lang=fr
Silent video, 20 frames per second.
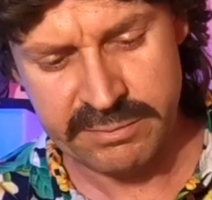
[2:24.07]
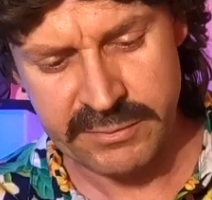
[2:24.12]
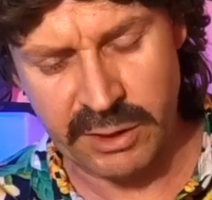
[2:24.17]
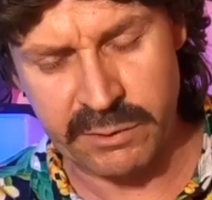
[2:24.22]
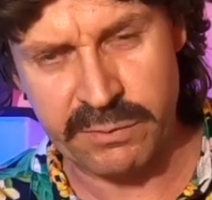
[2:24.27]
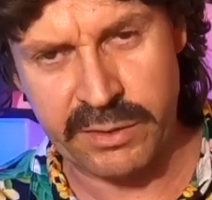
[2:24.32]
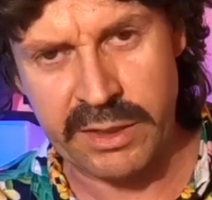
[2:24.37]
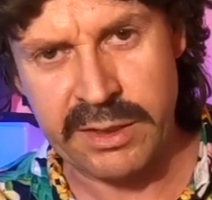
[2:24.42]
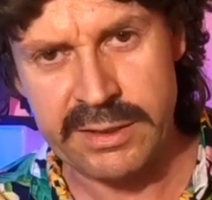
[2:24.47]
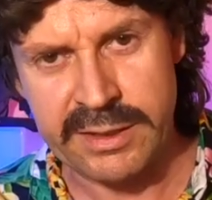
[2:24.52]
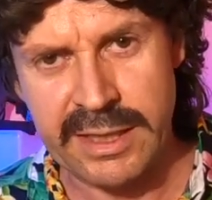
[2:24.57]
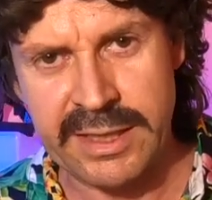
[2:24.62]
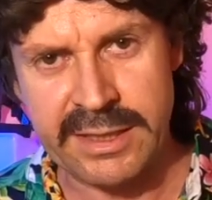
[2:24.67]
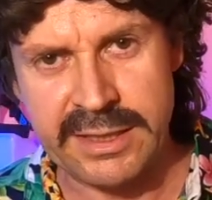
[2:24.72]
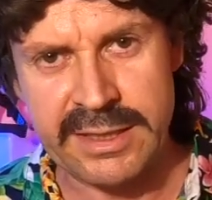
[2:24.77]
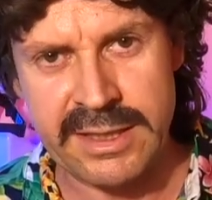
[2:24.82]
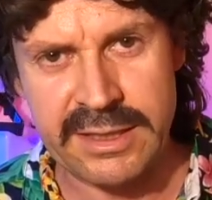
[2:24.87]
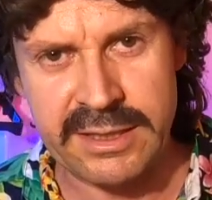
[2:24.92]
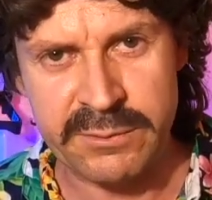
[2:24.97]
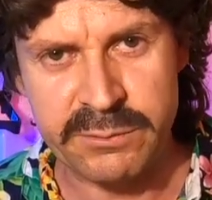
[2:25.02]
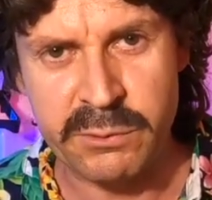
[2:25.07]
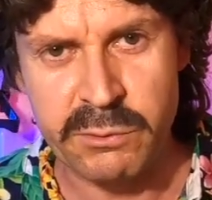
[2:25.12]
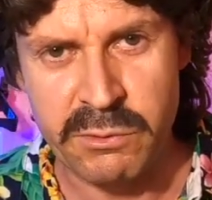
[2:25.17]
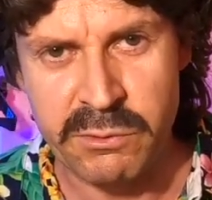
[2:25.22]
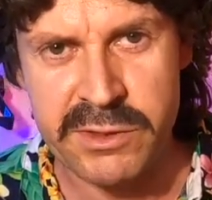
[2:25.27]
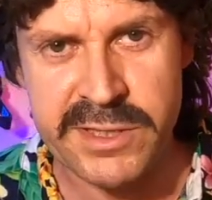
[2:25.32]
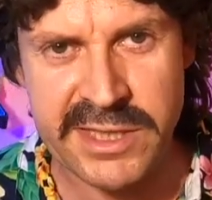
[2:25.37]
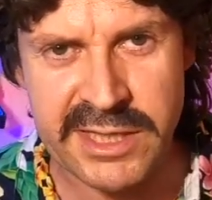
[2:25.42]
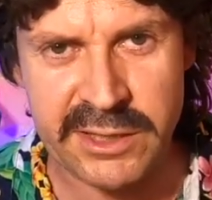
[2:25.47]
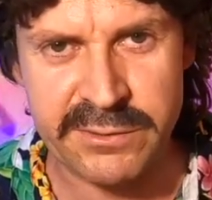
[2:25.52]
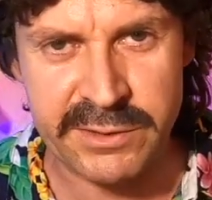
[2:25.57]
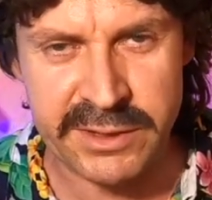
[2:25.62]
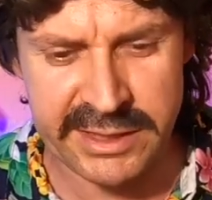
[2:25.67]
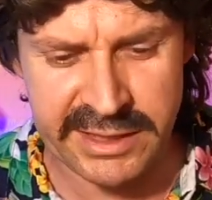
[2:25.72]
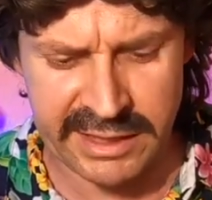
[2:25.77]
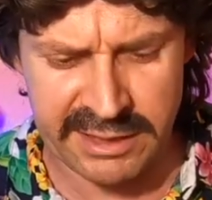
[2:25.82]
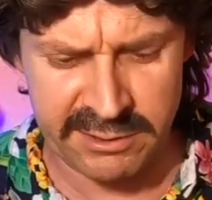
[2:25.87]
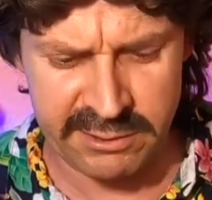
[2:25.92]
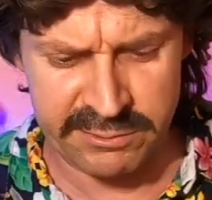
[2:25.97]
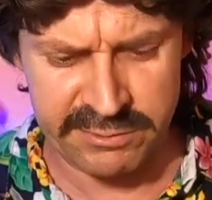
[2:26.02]
Enfin, eh, vous, vous savez
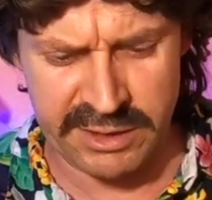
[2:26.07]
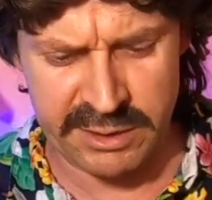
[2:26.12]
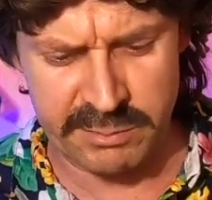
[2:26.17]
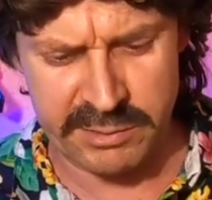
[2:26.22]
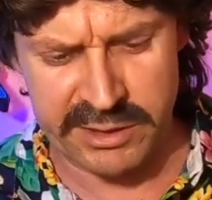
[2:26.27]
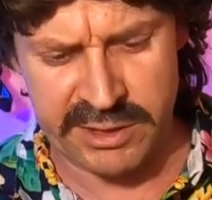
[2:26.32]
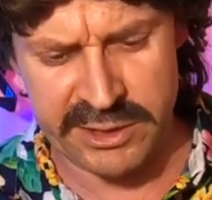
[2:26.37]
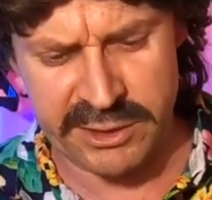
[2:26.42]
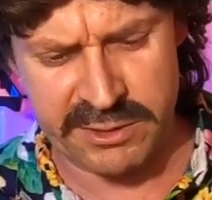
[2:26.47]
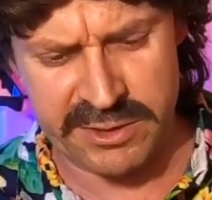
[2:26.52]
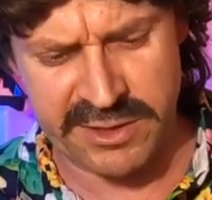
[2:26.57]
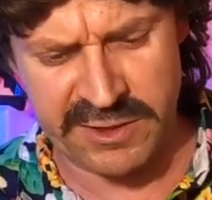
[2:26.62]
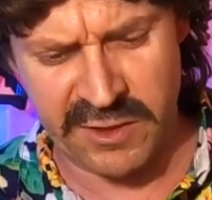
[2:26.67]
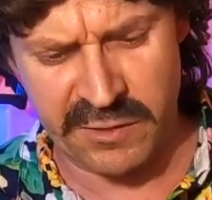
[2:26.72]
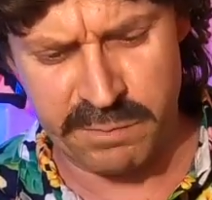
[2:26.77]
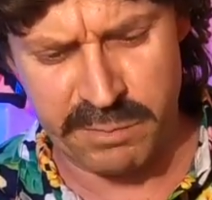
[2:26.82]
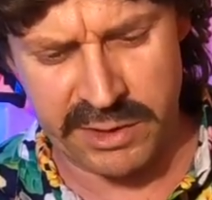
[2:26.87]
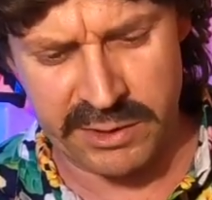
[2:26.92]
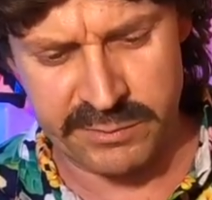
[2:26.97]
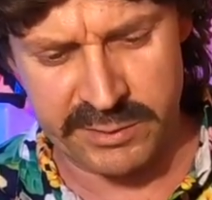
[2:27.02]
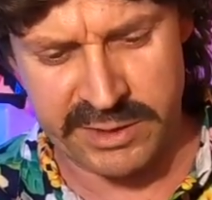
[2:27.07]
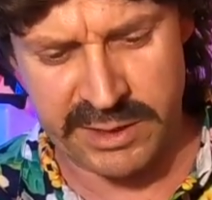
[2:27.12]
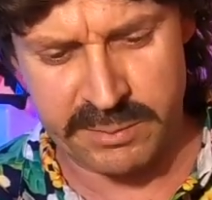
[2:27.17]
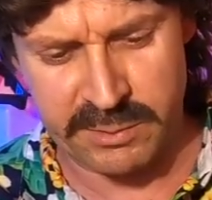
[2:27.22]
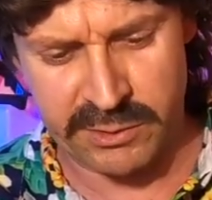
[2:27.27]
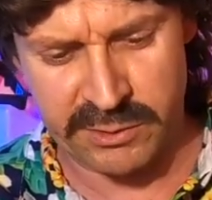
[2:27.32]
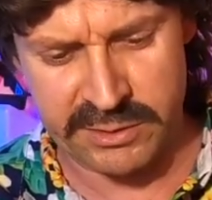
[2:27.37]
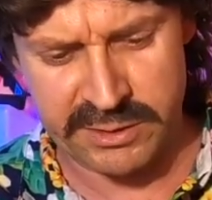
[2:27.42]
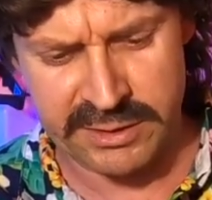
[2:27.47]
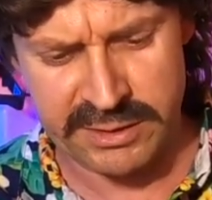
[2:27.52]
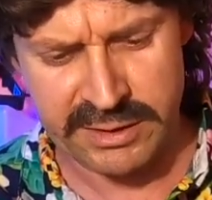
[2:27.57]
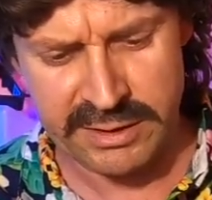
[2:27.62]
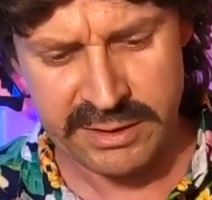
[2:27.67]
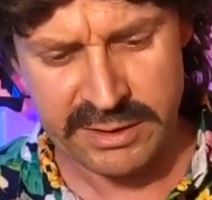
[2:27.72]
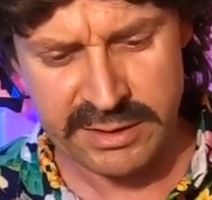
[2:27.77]
qu'elle est à l'envers, mais les gens ne savent pas, évidemment. Hein.